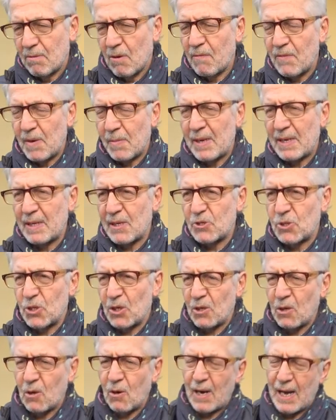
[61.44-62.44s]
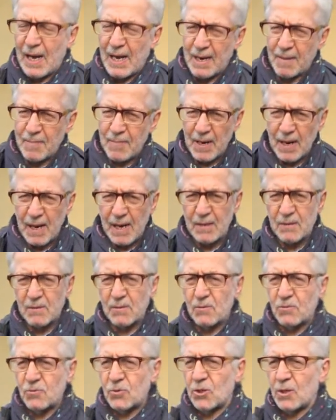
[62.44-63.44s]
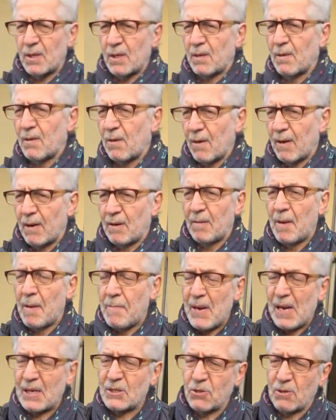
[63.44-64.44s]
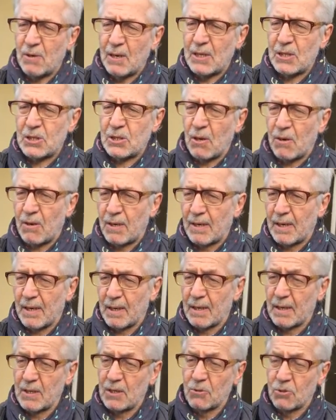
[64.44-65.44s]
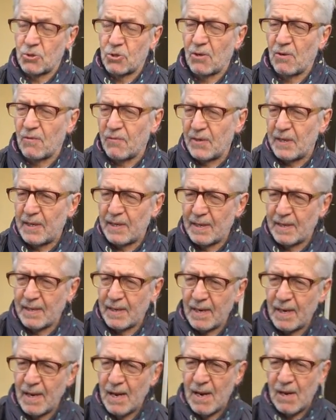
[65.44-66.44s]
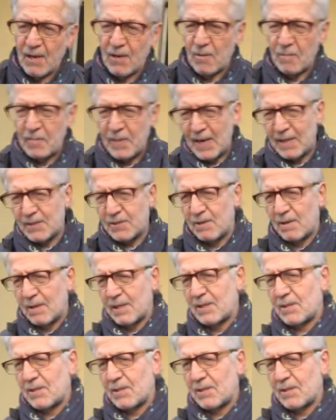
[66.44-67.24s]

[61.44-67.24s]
ovviamente circolare, parlando di un circolo. Ecco, a piacciono le storie che non sono finite, non piacciono le